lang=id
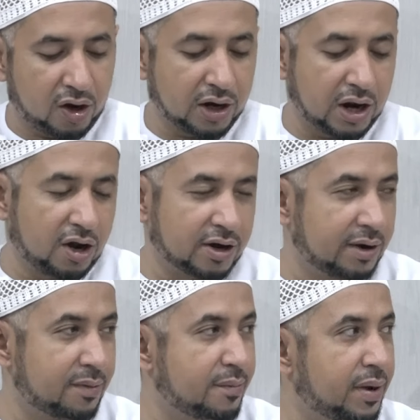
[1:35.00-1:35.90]

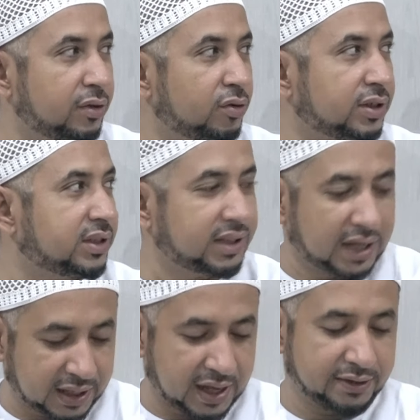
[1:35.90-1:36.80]
orang-orang yang membantu
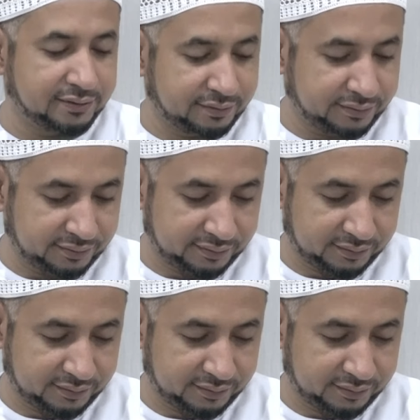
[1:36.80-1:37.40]
kesesatan.